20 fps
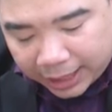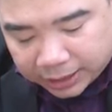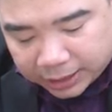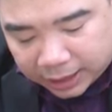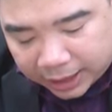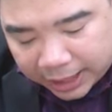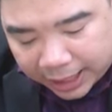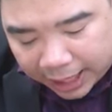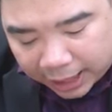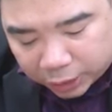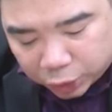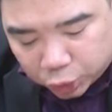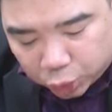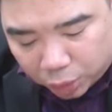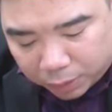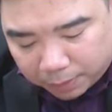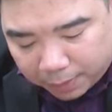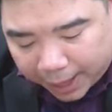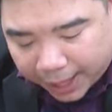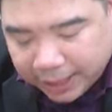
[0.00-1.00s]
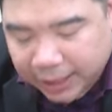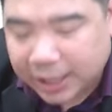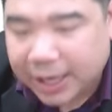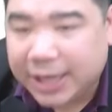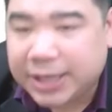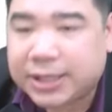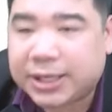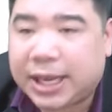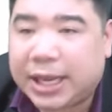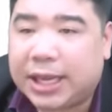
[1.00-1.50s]
เฉลี่ยชุดใหม่เนี่ย
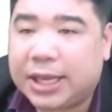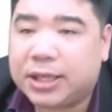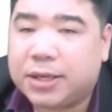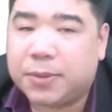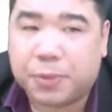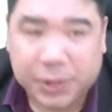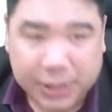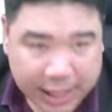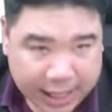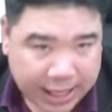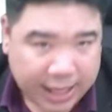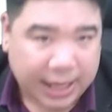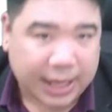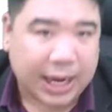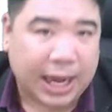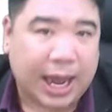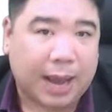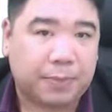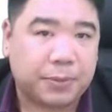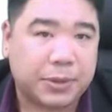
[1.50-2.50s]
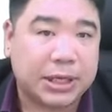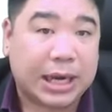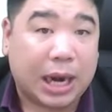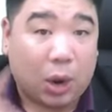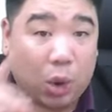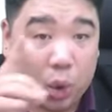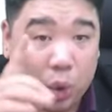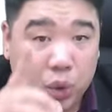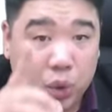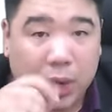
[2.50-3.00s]
ได้44นะครับซึ่งเรา
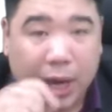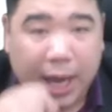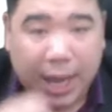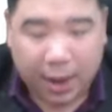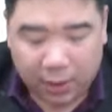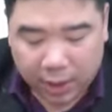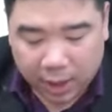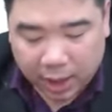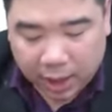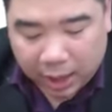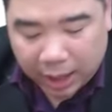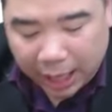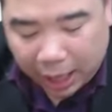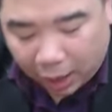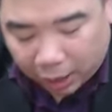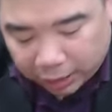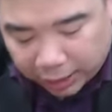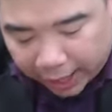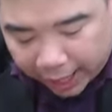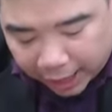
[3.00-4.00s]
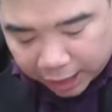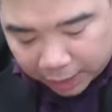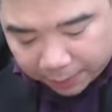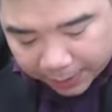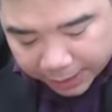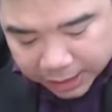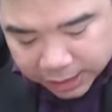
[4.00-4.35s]
รู้อยู่แล้ว เราก็แทนเข้าไป